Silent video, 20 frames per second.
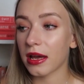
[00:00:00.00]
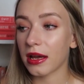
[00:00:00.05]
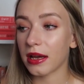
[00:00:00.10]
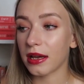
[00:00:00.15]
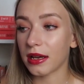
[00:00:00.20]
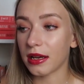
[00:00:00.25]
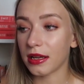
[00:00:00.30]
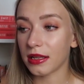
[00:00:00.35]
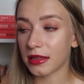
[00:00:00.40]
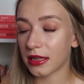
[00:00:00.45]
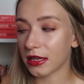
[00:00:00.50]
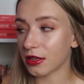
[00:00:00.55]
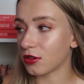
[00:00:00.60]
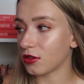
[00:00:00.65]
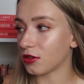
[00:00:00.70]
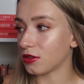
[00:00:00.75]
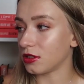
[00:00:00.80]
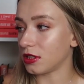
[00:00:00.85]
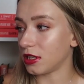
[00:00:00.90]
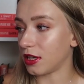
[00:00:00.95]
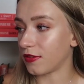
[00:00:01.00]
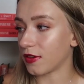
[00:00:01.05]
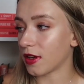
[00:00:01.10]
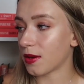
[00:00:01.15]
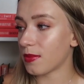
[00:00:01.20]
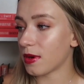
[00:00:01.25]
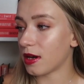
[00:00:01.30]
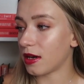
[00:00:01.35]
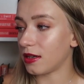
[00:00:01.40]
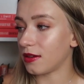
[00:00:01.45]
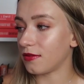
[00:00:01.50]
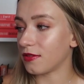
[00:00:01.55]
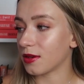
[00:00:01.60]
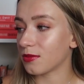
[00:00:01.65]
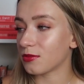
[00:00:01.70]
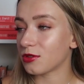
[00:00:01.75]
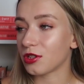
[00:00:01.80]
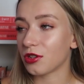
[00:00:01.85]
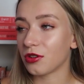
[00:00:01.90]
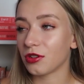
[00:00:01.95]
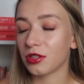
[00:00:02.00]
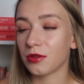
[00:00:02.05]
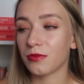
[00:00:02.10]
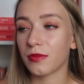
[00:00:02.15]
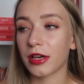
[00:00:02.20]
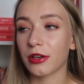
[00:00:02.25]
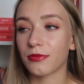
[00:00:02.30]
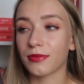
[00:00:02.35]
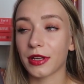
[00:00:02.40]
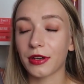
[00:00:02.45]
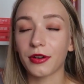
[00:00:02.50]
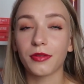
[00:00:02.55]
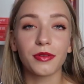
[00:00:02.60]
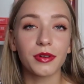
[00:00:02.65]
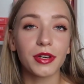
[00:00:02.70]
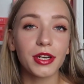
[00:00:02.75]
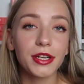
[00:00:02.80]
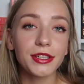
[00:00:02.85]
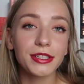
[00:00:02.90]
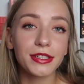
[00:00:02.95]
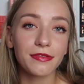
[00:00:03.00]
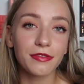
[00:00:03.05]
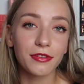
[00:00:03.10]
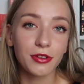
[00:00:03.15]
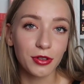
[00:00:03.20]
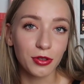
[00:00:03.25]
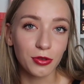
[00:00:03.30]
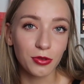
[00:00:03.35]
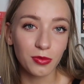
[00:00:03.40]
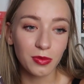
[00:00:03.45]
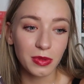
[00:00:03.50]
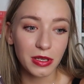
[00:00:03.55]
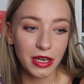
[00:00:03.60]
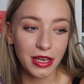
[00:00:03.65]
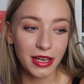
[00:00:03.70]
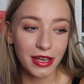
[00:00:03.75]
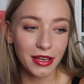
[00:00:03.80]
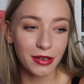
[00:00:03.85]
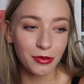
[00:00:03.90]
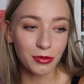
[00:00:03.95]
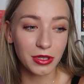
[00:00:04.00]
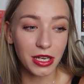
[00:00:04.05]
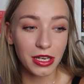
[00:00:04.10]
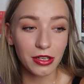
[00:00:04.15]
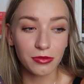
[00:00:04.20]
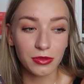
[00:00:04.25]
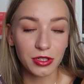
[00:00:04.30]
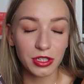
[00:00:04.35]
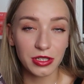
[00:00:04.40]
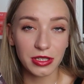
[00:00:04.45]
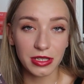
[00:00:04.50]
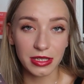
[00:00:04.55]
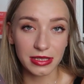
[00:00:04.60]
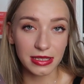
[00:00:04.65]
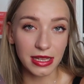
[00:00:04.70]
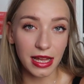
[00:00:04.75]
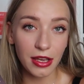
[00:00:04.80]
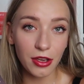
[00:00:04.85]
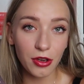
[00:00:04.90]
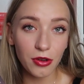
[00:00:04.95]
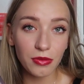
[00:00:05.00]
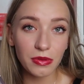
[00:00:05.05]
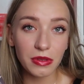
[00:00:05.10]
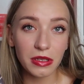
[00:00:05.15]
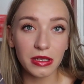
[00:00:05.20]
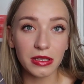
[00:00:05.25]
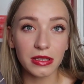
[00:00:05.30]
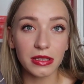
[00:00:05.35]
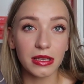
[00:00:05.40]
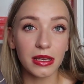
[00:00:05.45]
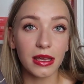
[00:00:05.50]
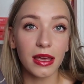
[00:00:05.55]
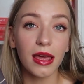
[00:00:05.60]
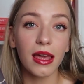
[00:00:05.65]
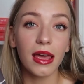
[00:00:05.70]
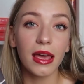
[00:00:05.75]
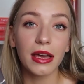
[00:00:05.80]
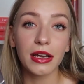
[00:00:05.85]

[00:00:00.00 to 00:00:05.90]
E, tego nie wiem, ale wiem, że oni mają taką grę, że w klubie udają, że się nie znają i gdy